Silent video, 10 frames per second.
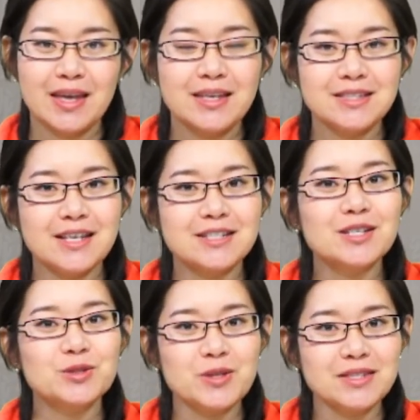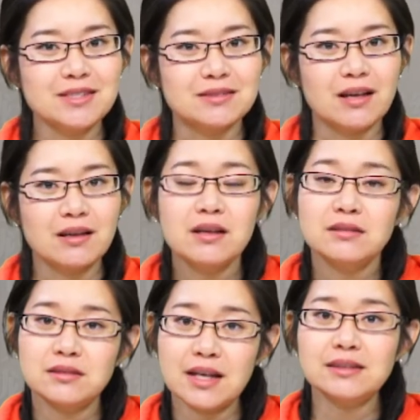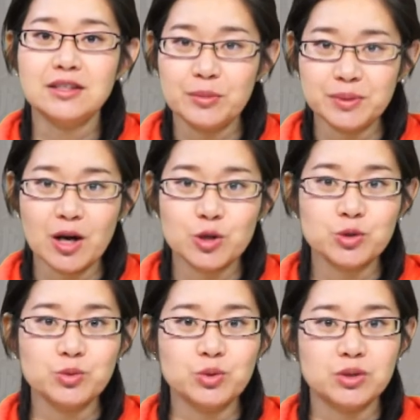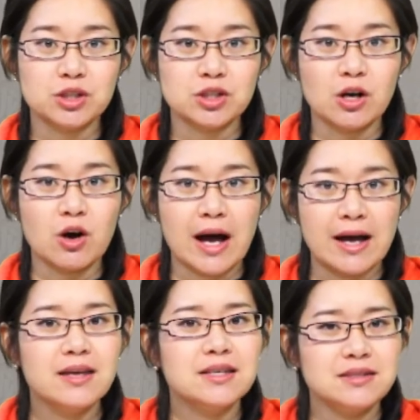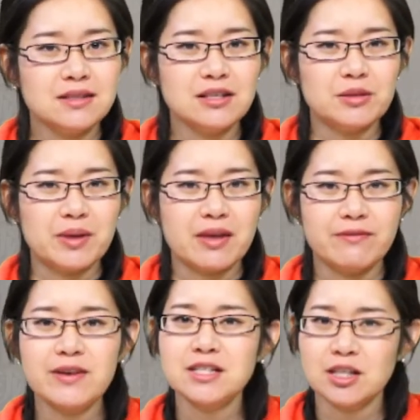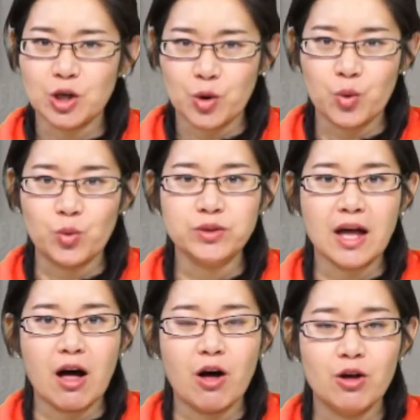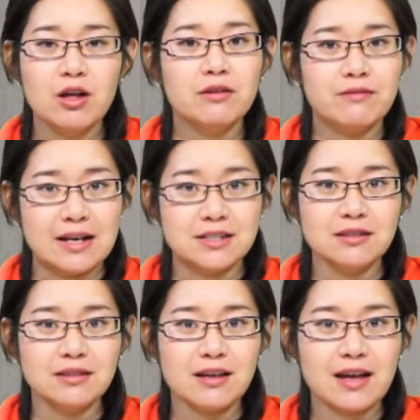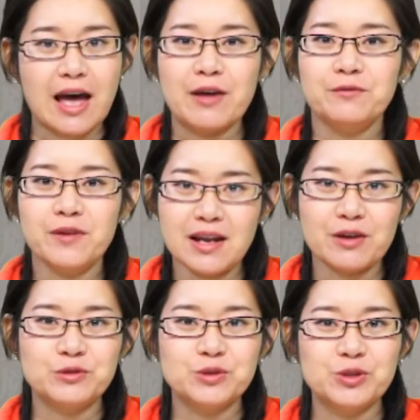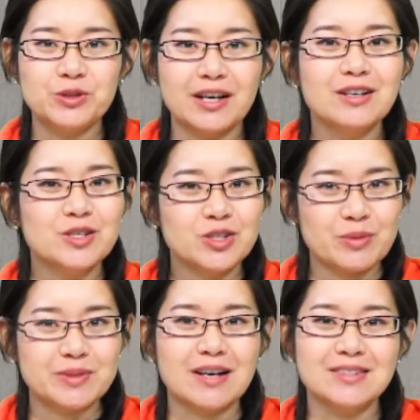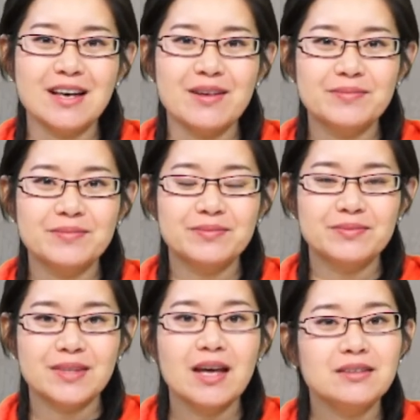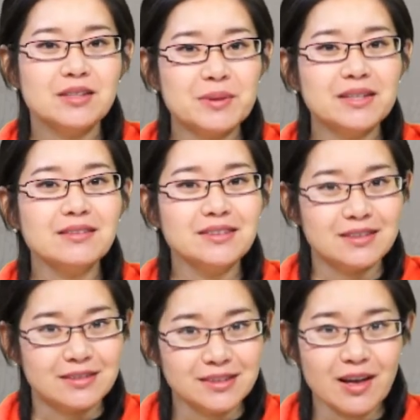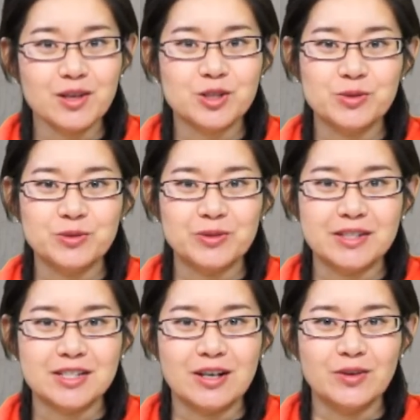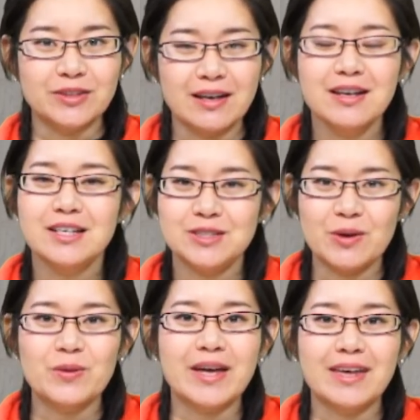写这个君子呢，当他得不到淑女的时候啊，心里边非常的苦恼，晚上呢还翻来覆去的睡不着觉。那么当得到了淑女的时候呢，就会